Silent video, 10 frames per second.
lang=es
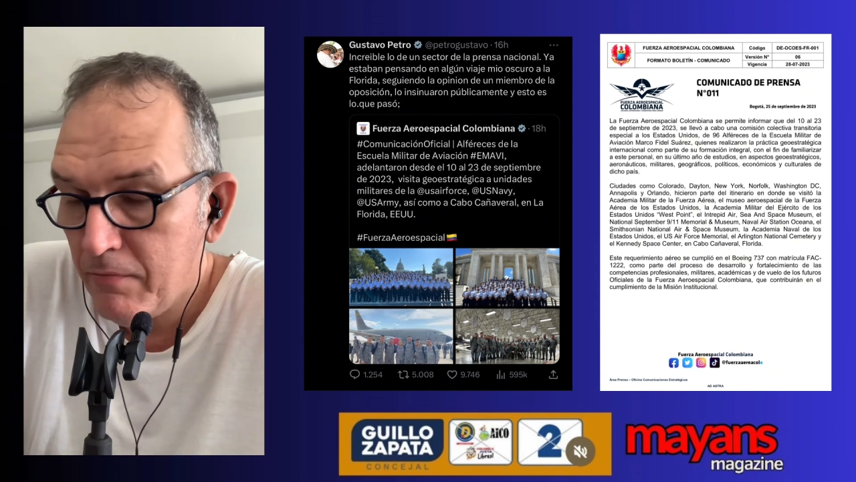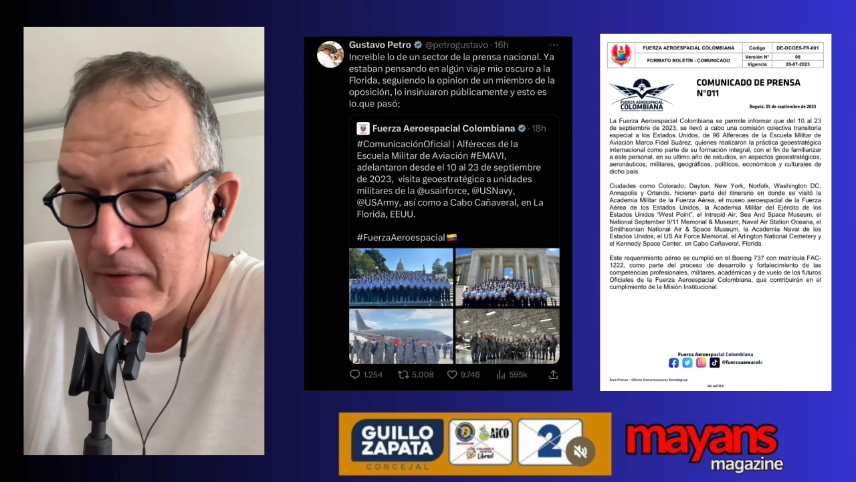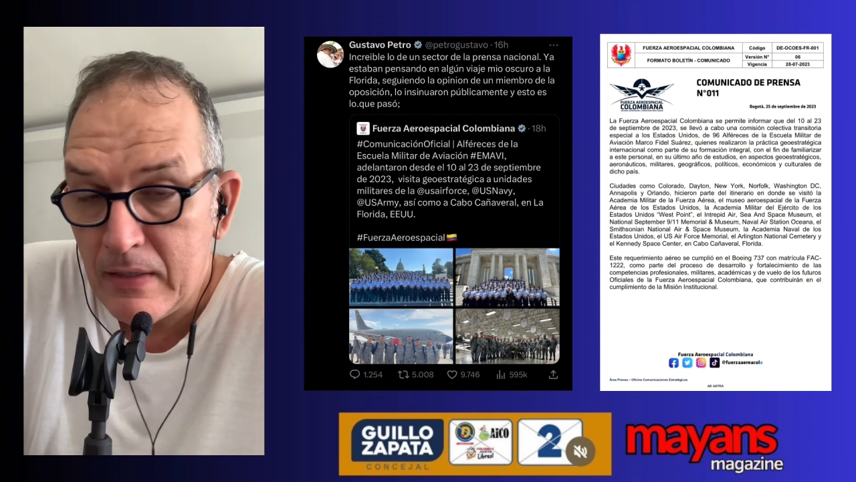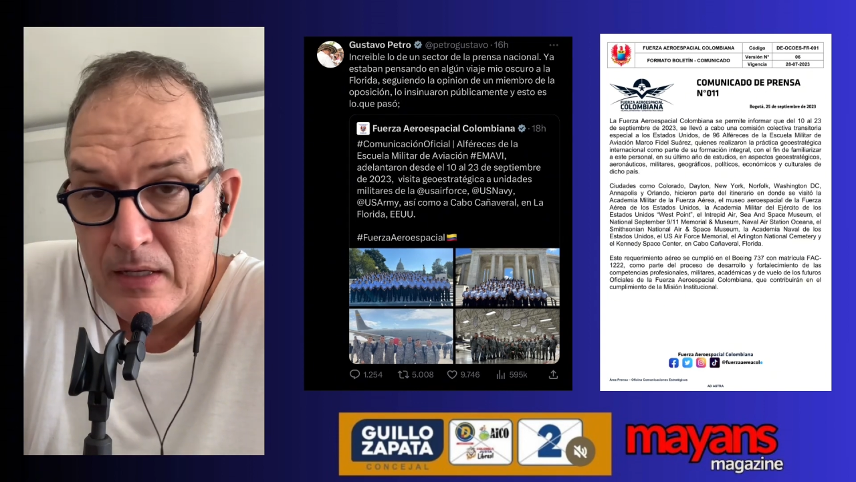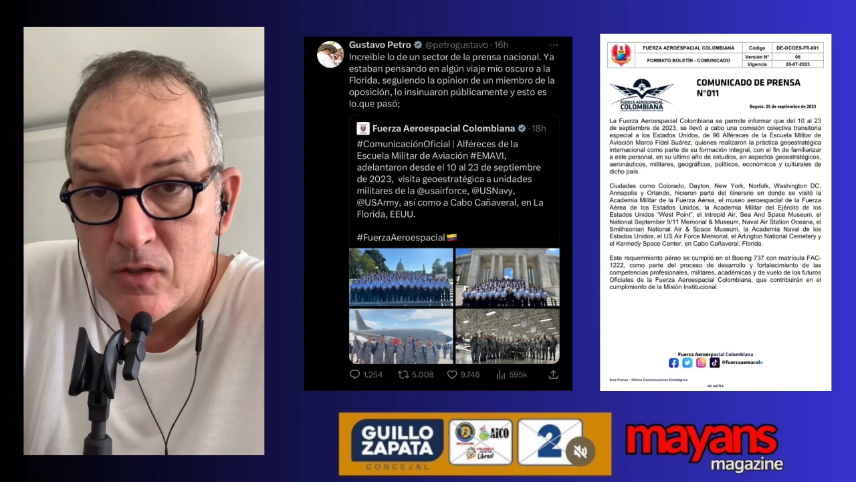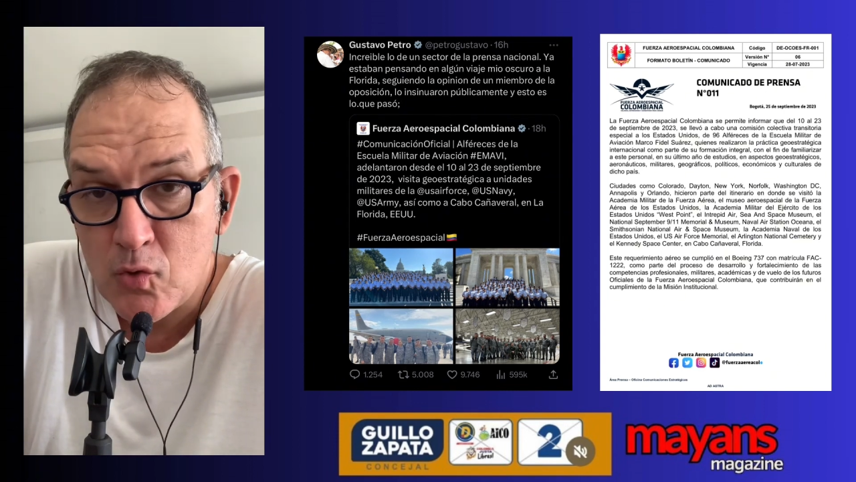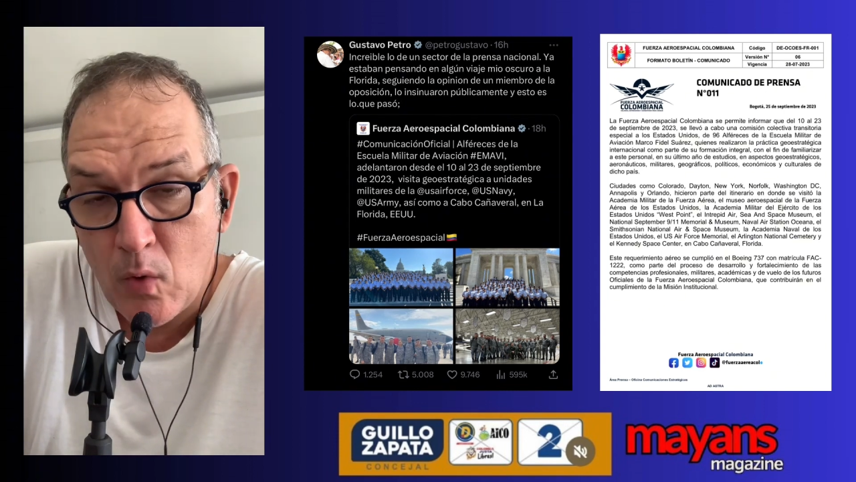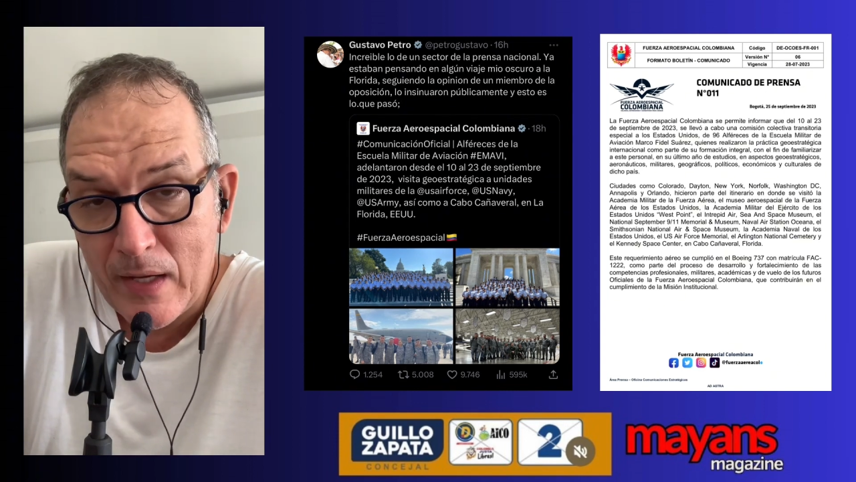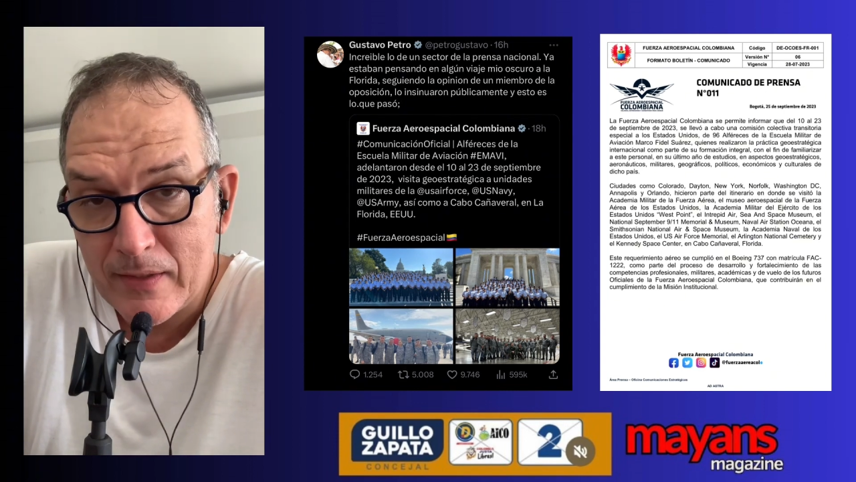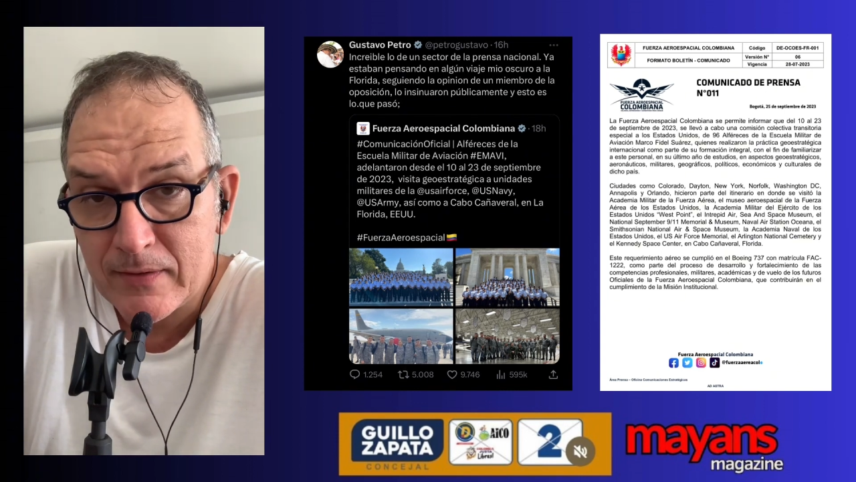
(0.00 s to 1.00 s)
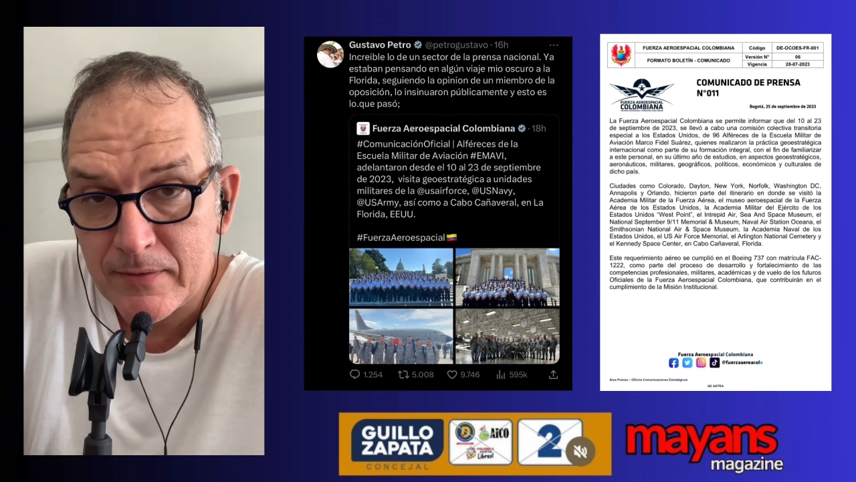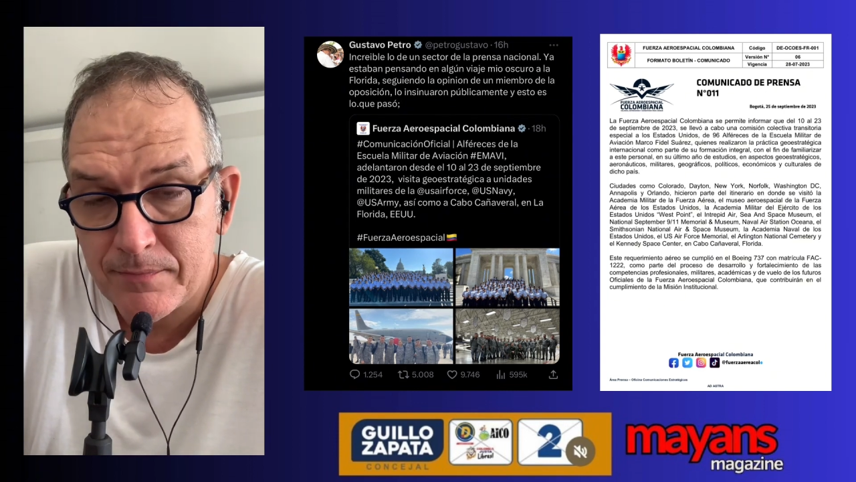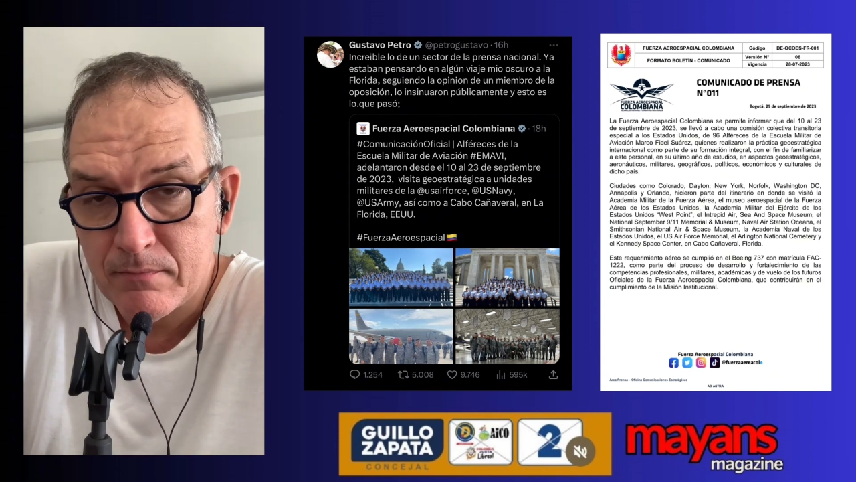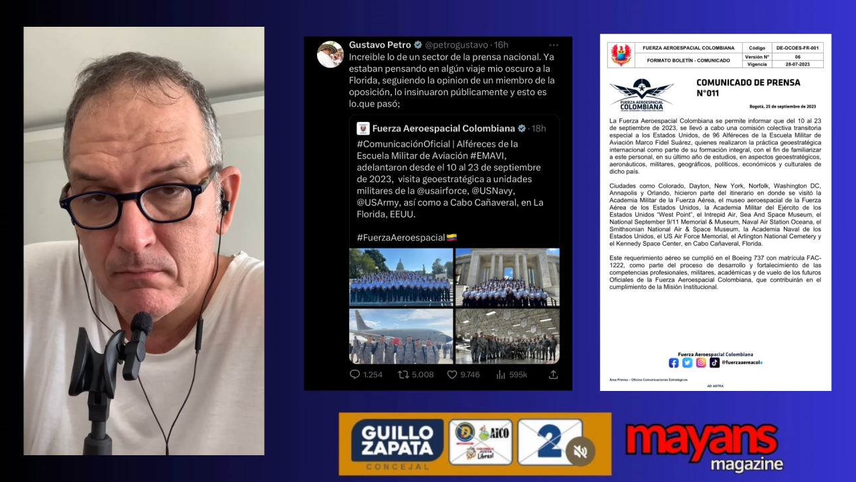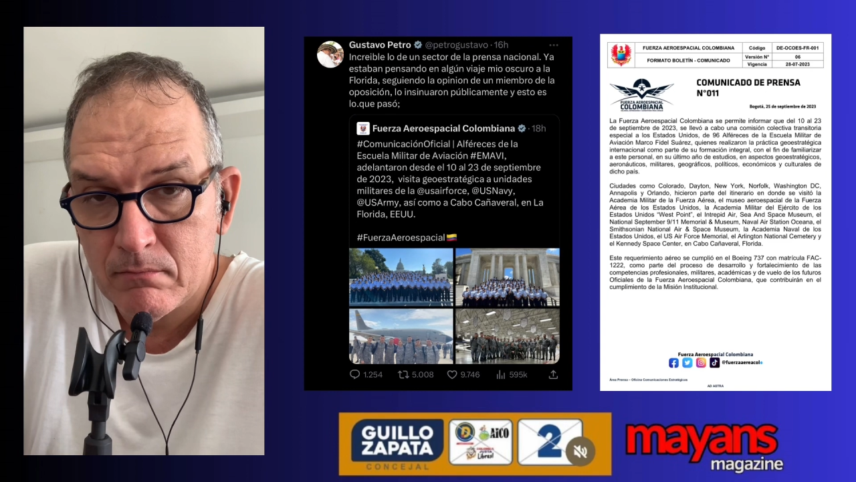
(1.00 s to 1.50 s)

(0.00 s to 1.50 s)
Fidel Suárez.